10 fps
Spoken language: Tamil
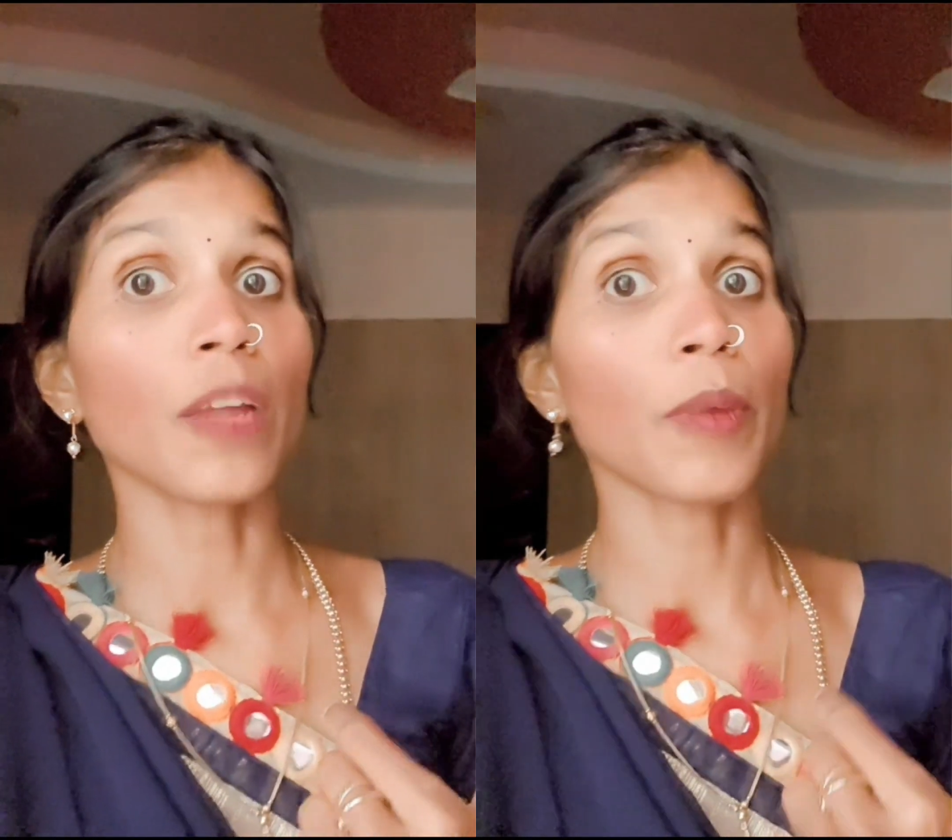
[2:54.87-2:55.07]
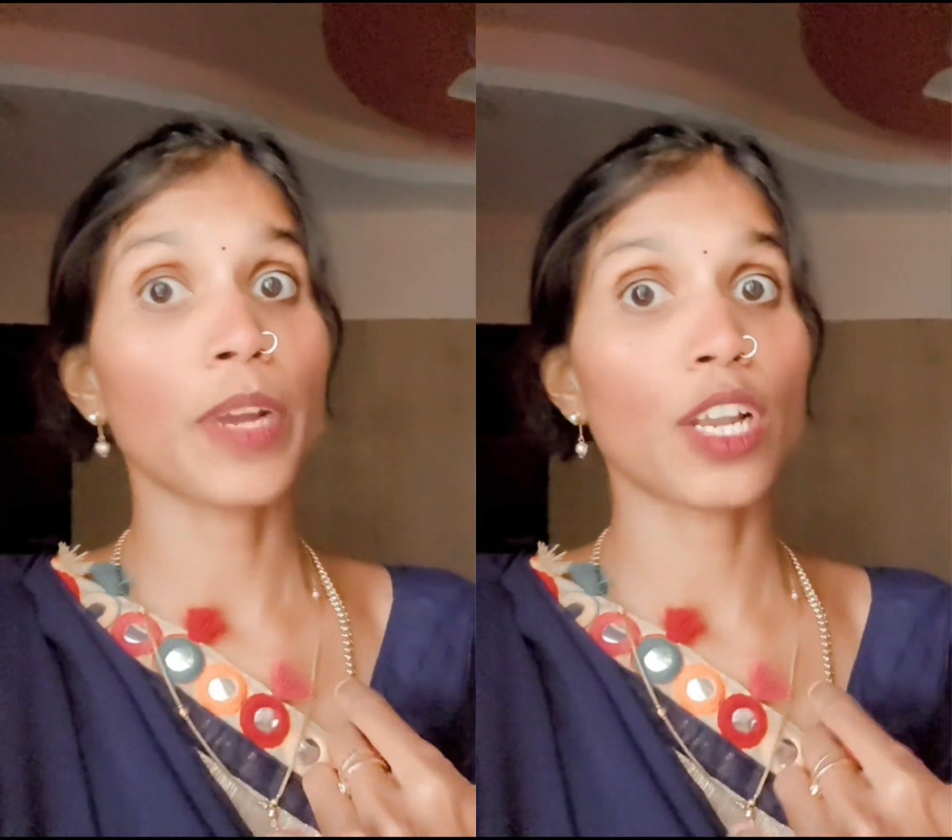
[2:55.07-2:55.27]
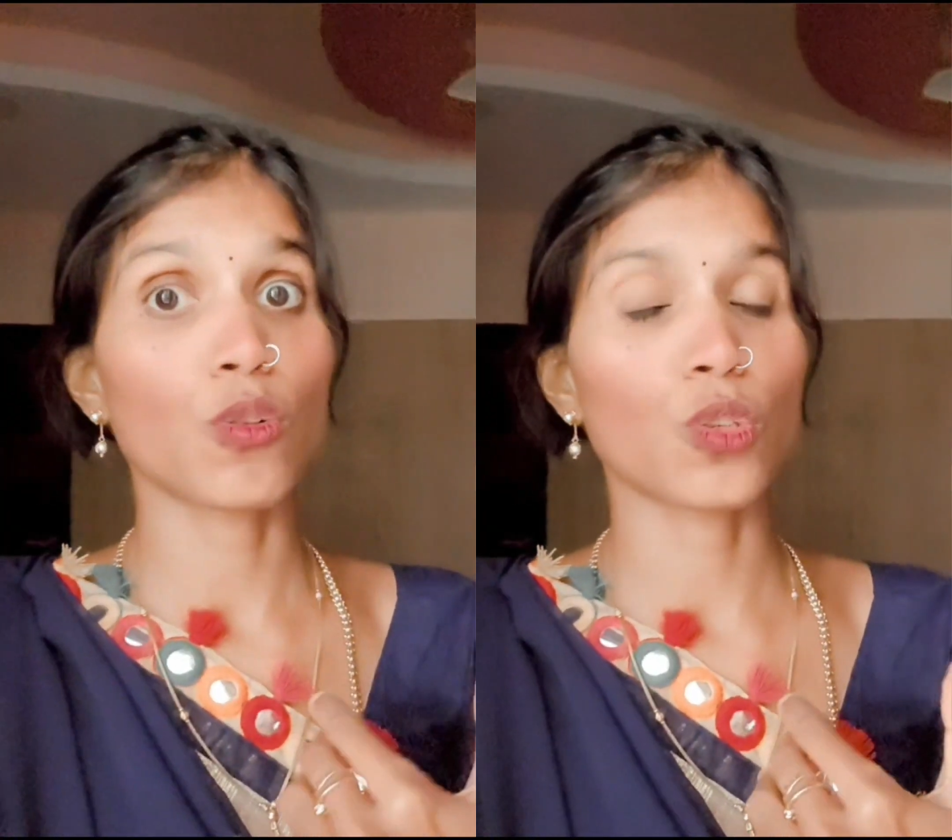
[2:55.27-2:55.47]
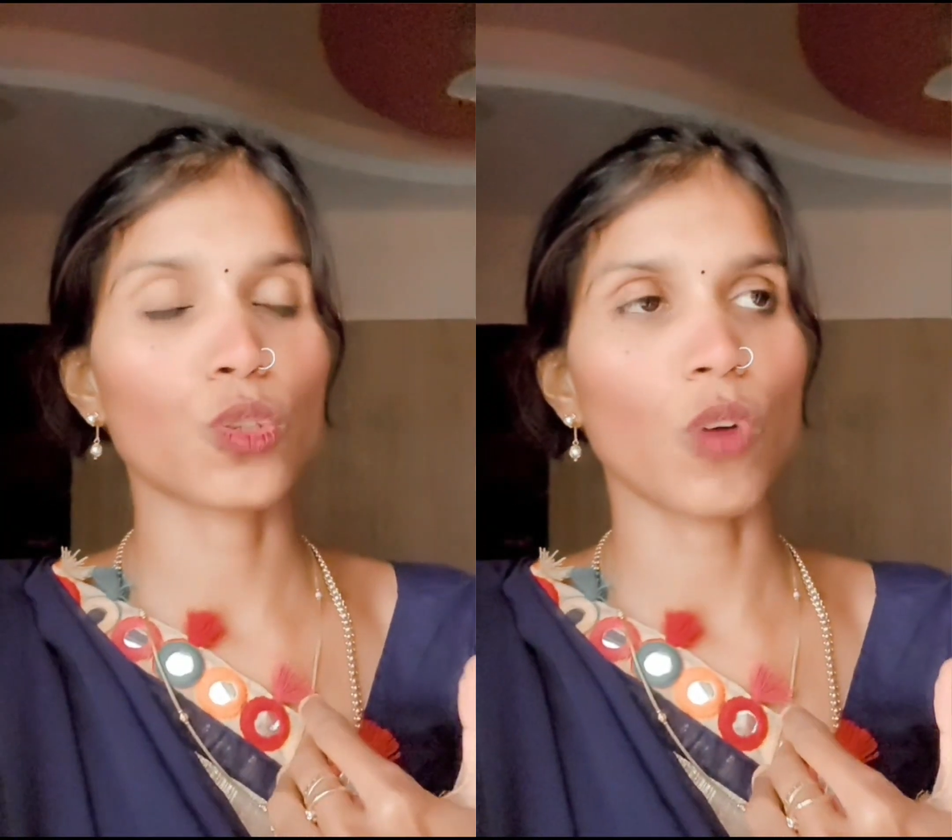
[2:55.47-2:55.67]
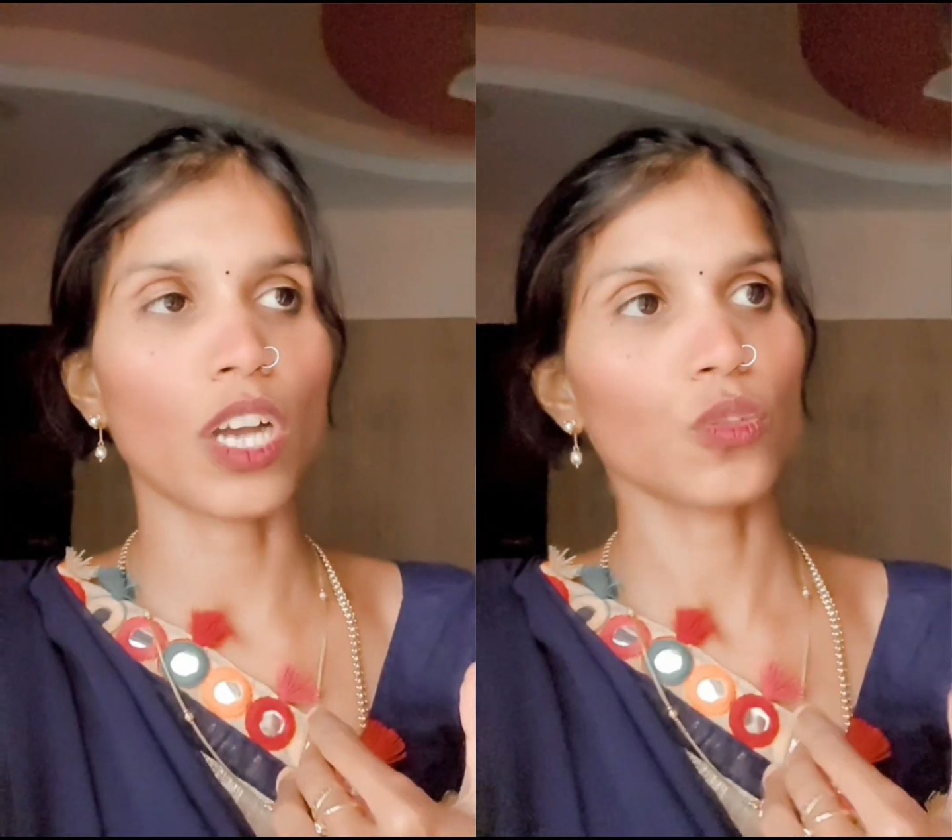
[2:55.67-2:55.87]
நம்ம மேலே
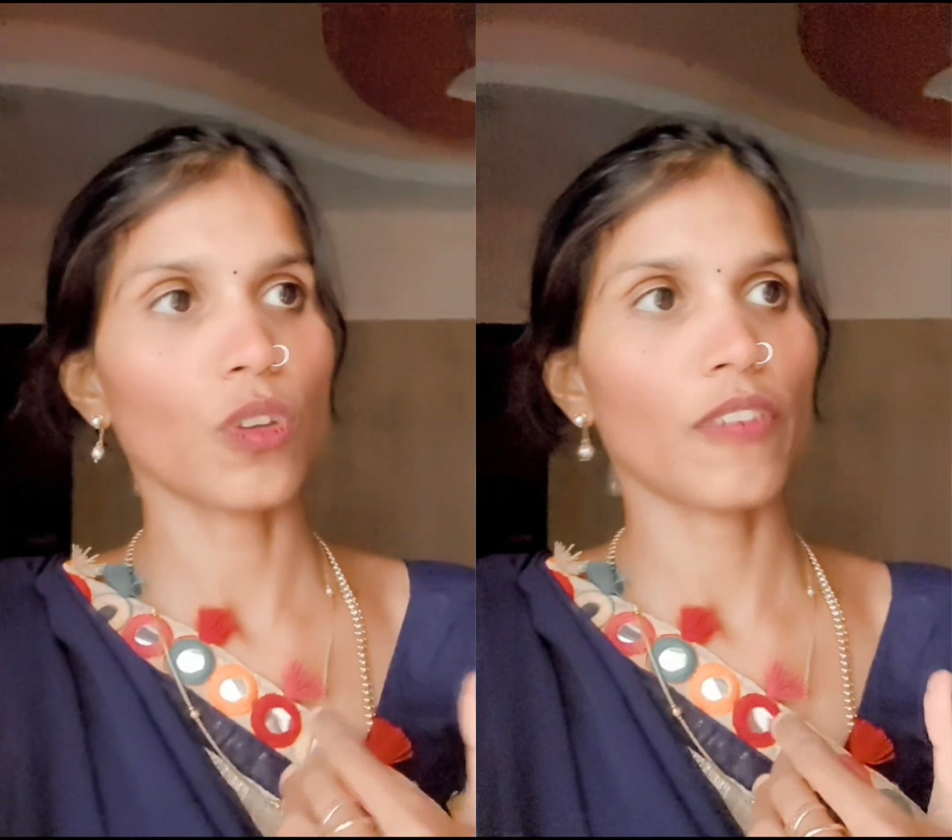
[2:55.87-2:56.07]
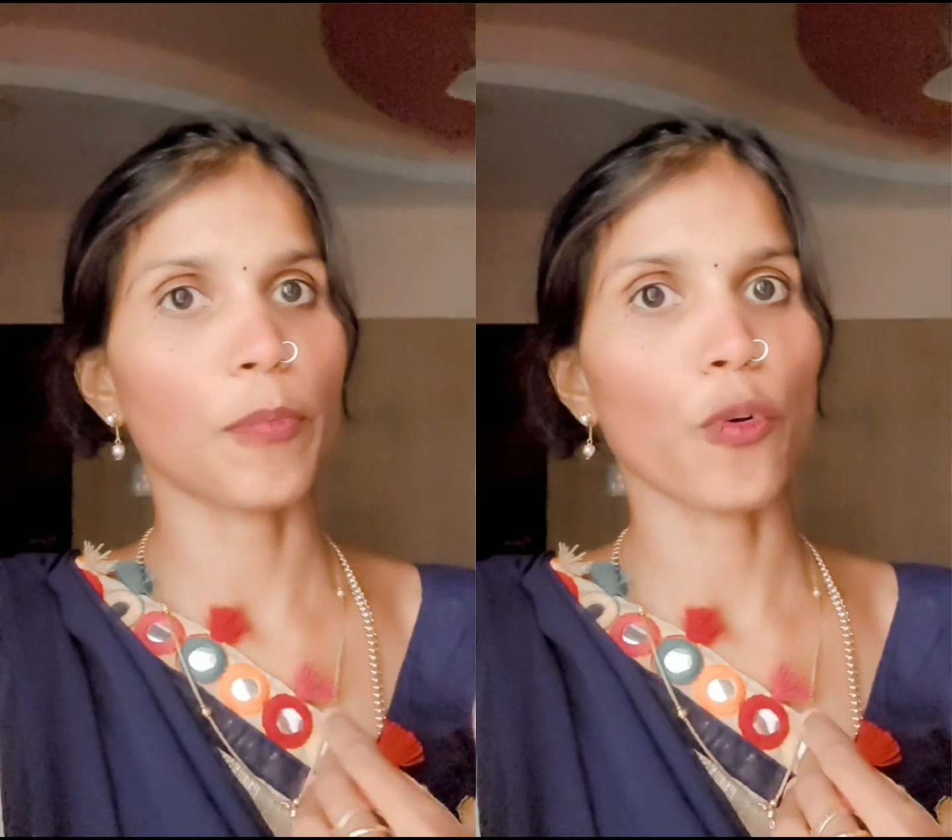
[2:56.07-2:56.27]
கொச்சுக்குவாங்க ஸோ இவனை